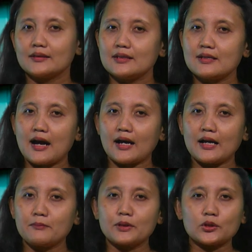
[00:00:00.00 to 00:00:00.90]

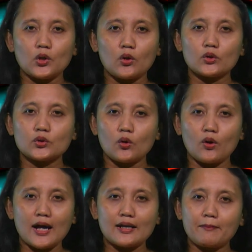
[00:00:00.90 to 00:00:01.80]
Tindakan
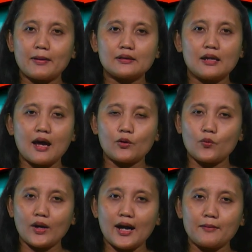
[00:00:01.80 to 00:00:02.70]
bertolong-tolongan dapat
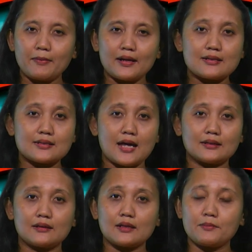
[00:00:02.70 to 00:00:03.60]
dilakukan pada saat
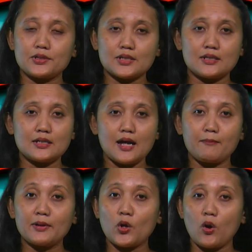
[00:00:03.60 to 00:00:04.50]
kita bersedia
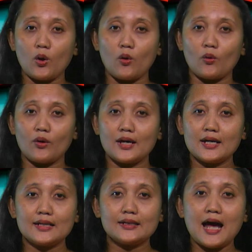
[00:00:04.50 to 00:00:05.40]
menolong
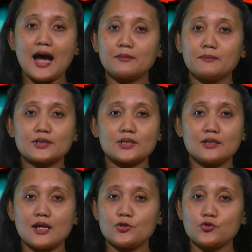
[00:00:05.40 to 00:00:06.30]
dan
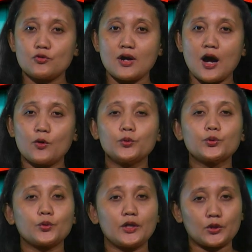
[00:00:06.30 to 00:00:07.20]
bersedia juga
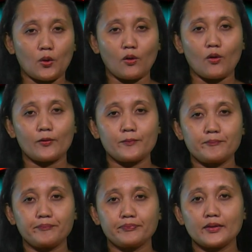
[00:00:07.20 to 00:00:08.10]
untuk ditolong.
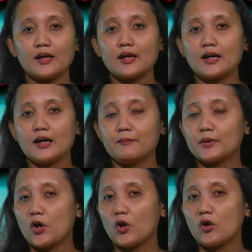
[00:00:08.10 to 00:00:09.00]

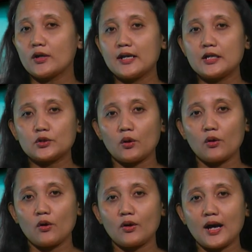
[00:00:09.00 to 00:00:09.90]
Menolong dan
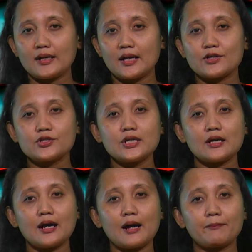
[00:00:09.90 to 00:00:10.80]
ditolong adalah
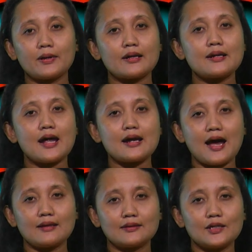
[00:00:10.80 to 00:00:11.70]
sikap kerendahan
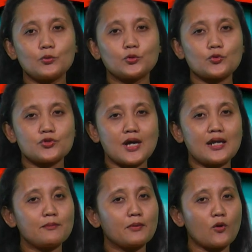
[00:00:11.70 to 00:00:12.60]
hati untuk
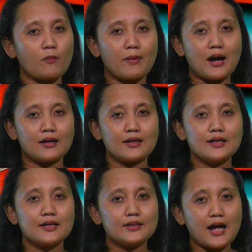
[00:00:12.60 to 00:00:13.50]
saling menopang
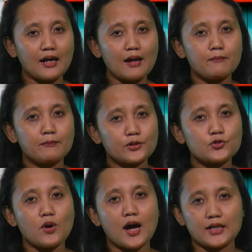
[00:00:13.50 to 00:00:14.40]
dalam
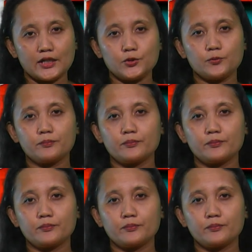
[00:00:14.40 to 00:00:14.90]
perjuangan hidup.